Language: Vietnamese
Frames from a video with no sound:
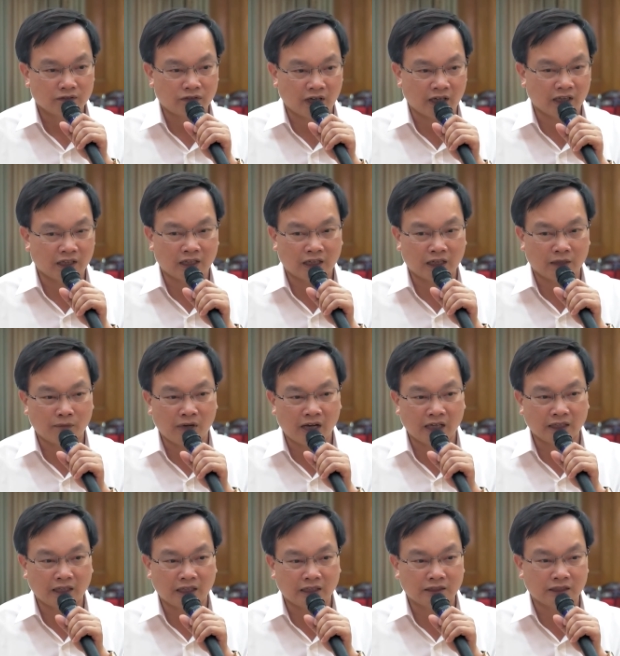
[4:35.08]
phải là
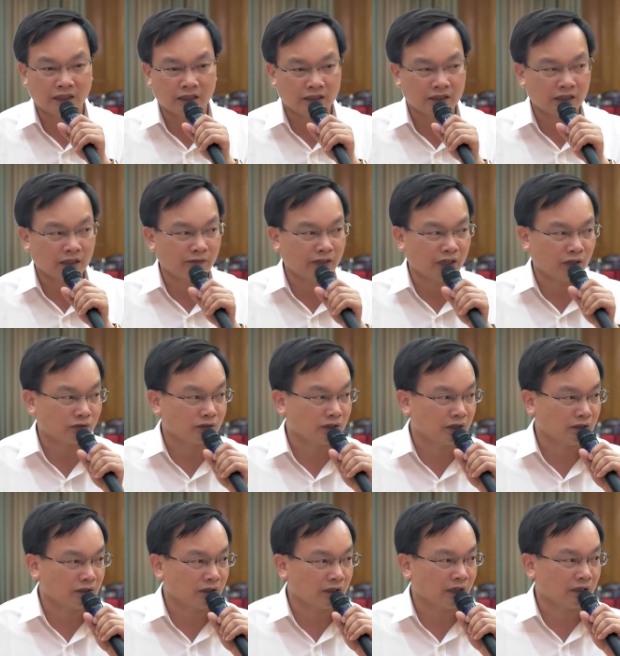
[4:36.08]
ban đại diện cha mẹ học
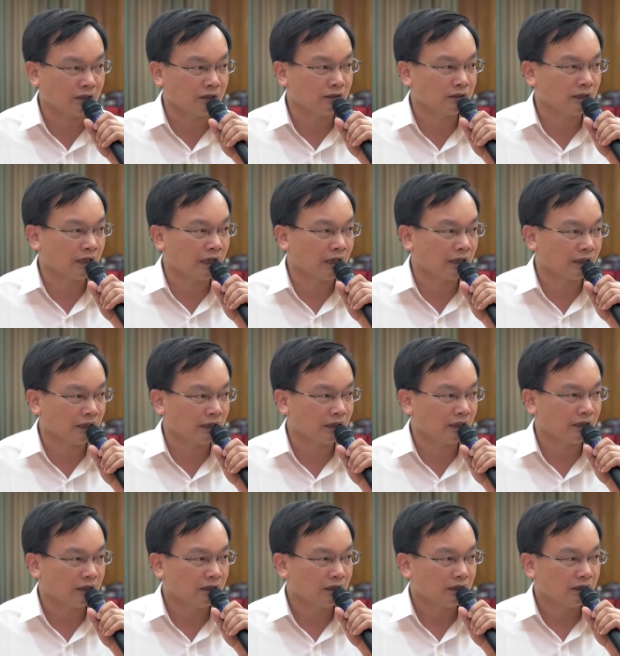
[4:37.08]
sinh người ta đứng ra để
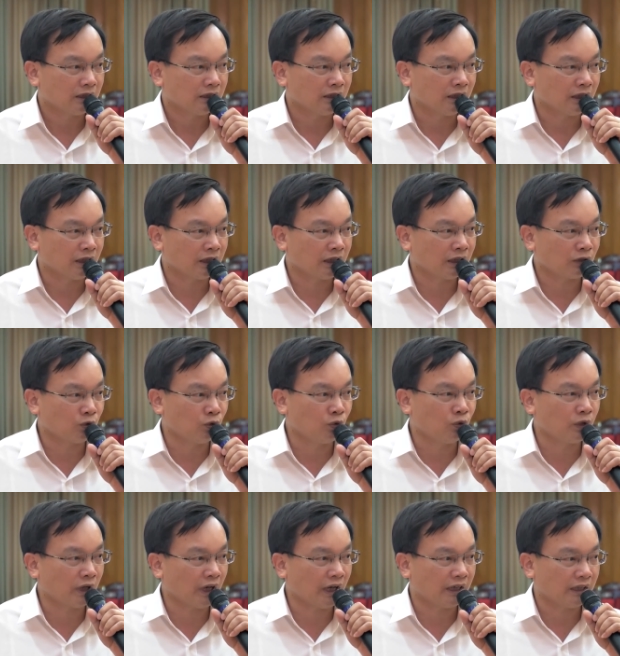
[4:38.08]
để người ta thu
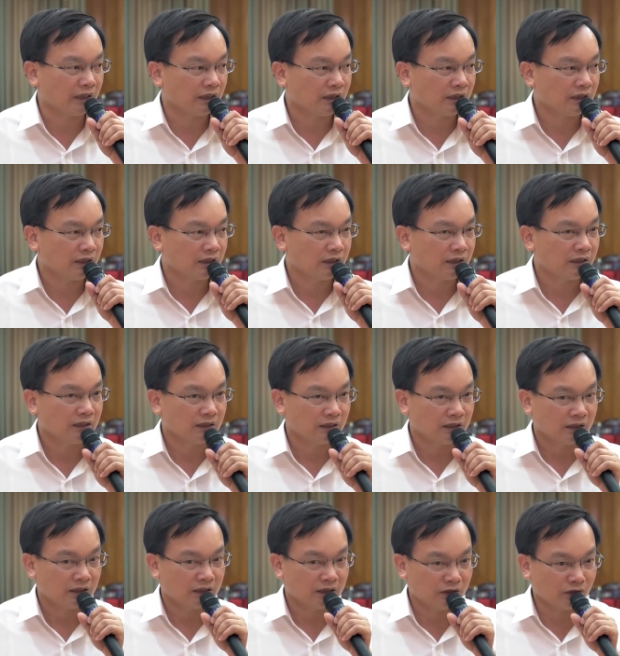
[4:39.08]
cái này
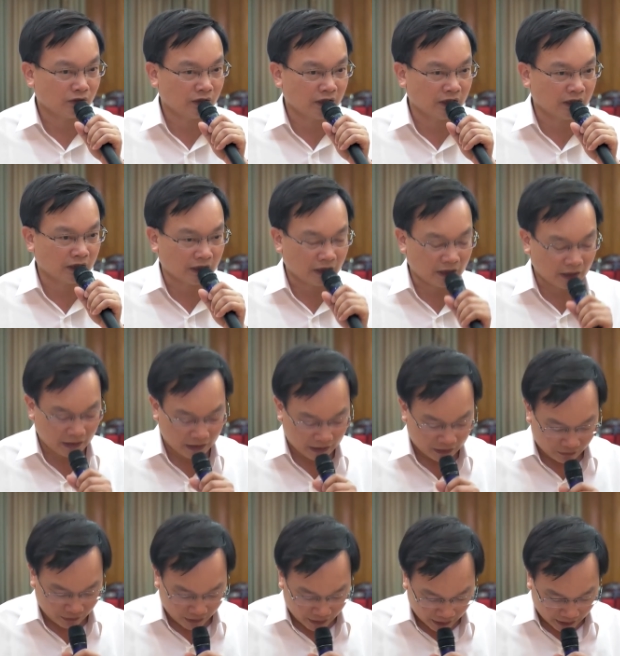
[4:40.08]
thế cho nên cái
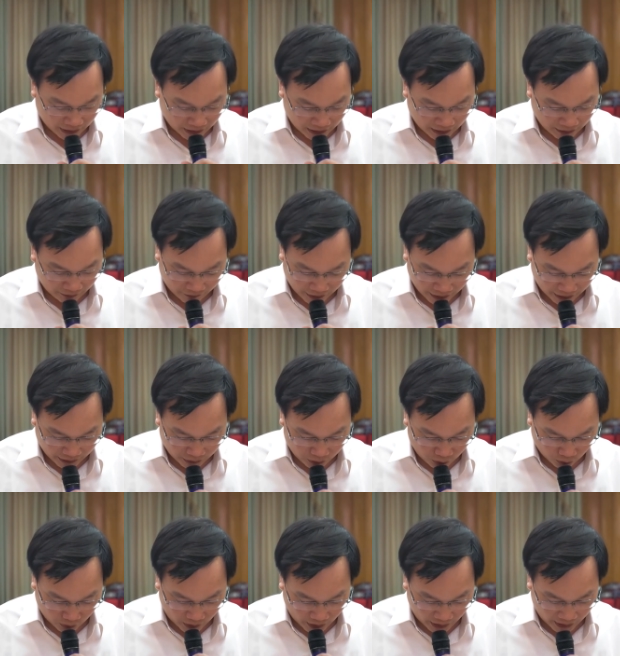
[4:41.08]
này tôi đề nghị là để cái
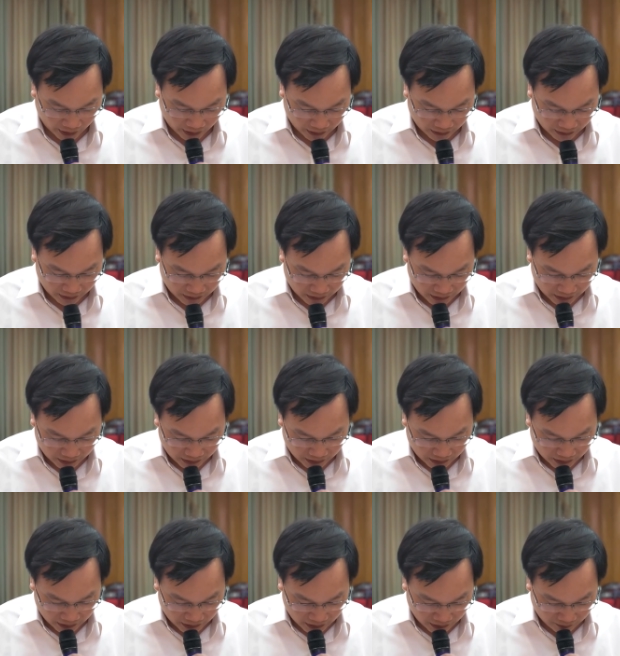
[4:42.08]
chủ thể
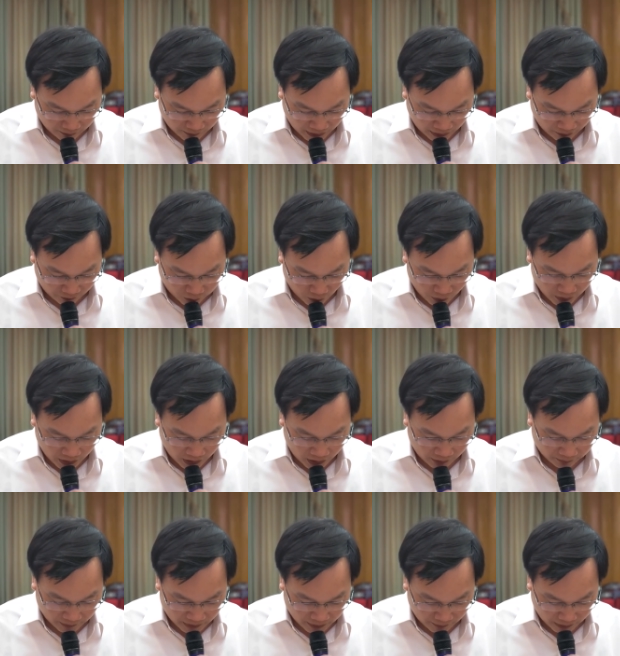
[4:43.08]
để mà phối
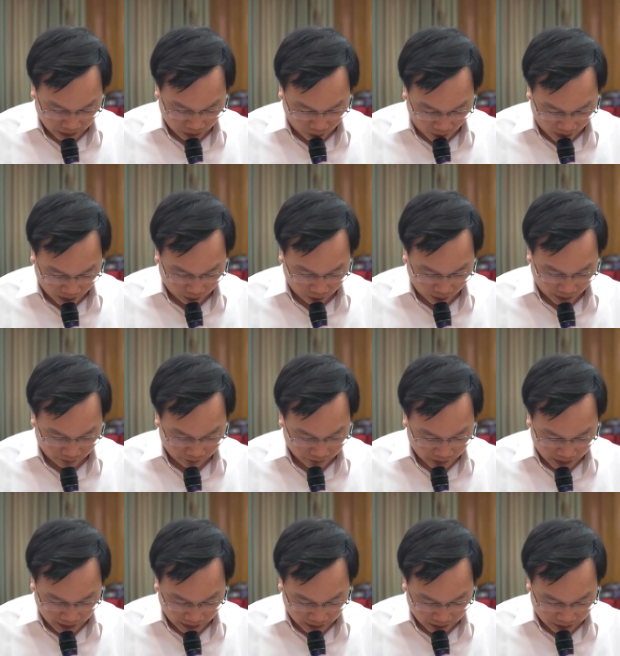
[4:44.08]
hợp để mà thỏa thuận
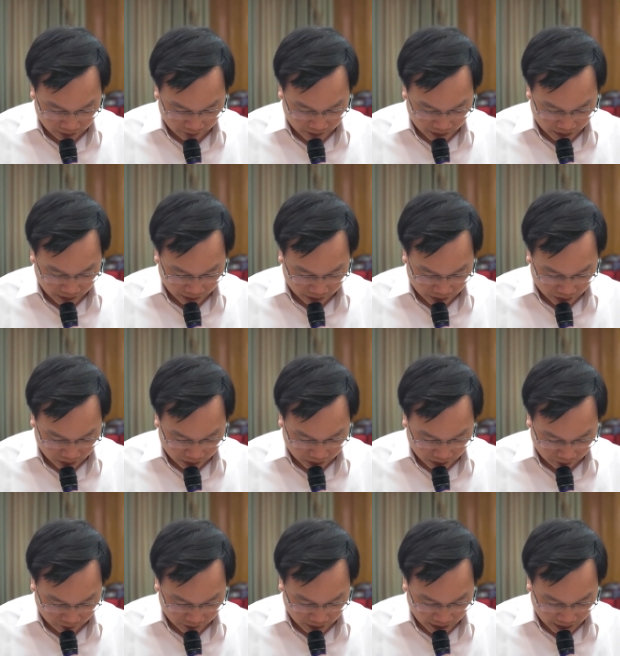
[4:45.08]
với các đơn vị nhà trường
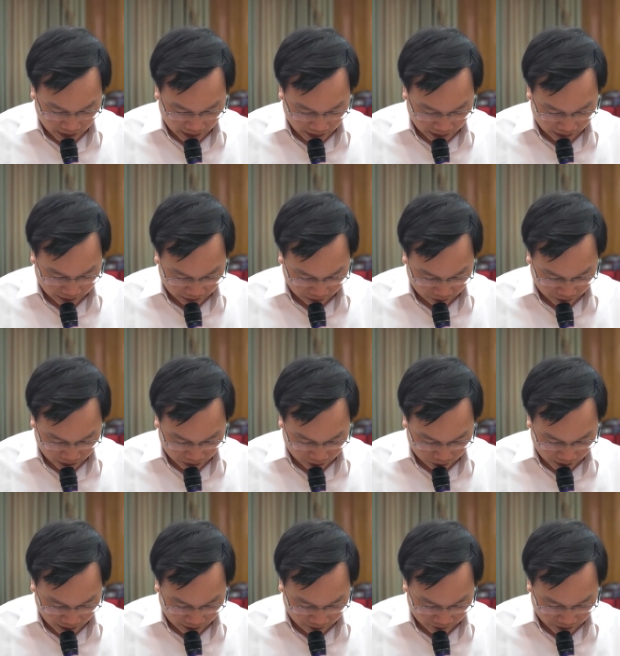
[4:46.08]
trong vấn đề này sau này
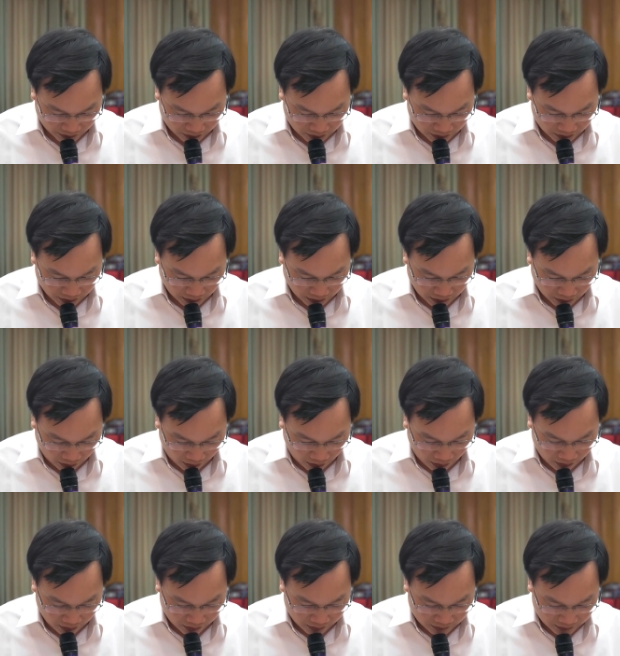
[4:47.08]
chúng ta phải hướng dẫn rõ
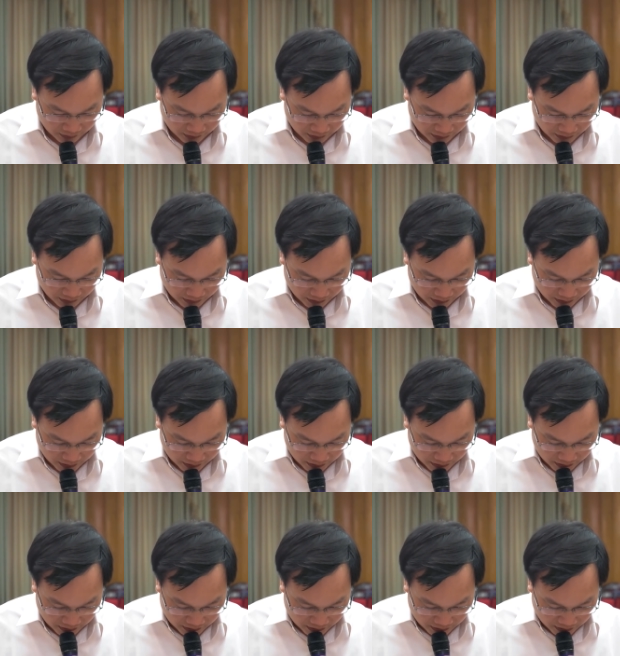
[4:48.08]

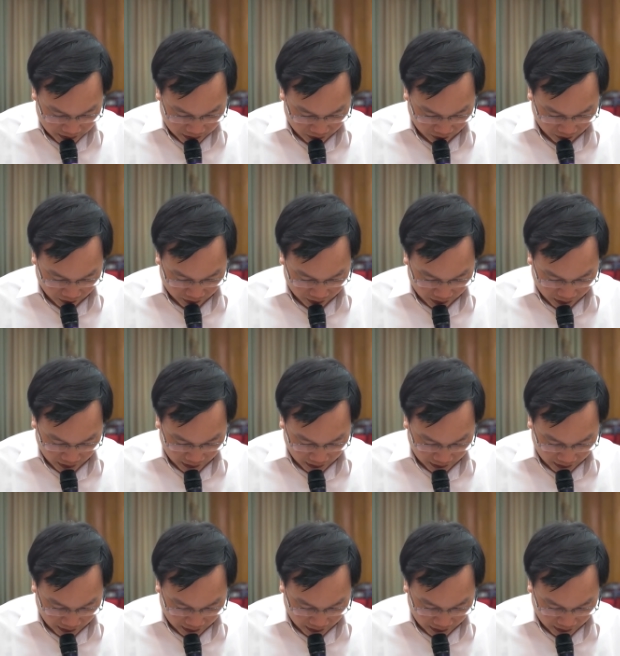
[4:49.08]
thế rồi nữa